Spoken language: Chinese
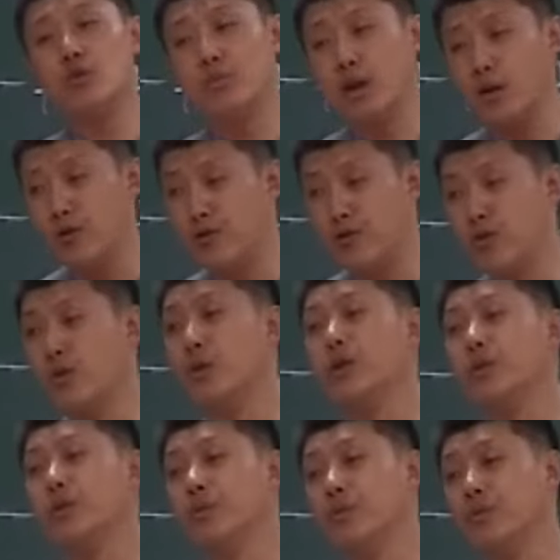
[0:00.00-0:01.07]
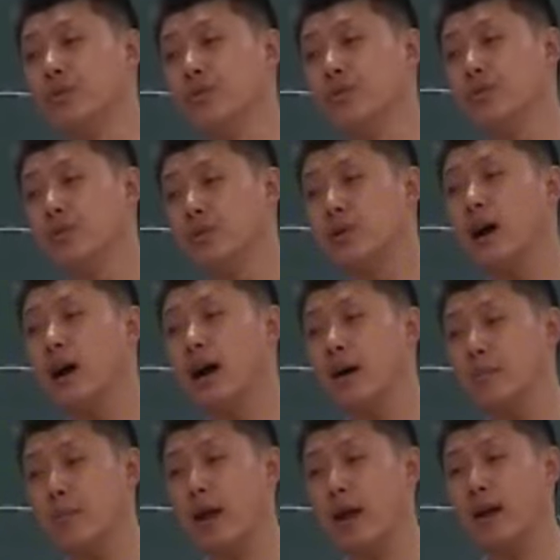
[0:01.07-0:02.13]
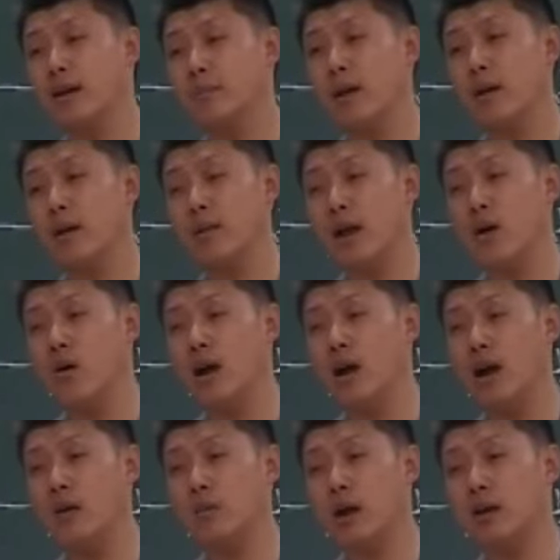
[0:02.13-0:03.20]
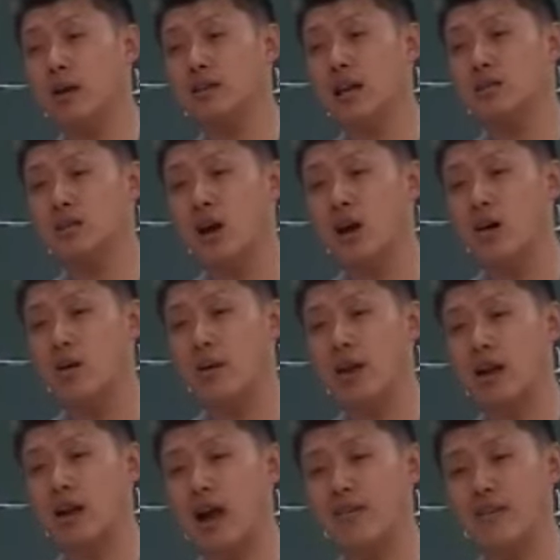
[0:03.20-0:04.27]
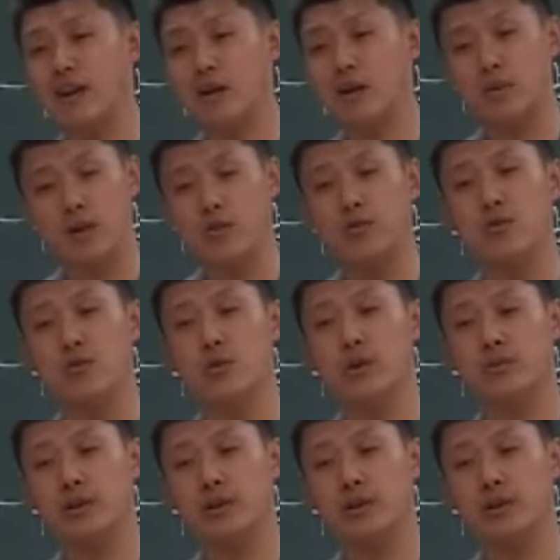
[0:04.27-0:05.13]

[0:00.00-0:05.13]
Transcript: 比较富裕，是吧？卖卖棉花啊，卖烟草啊，卖咖啡啊，比较富裕。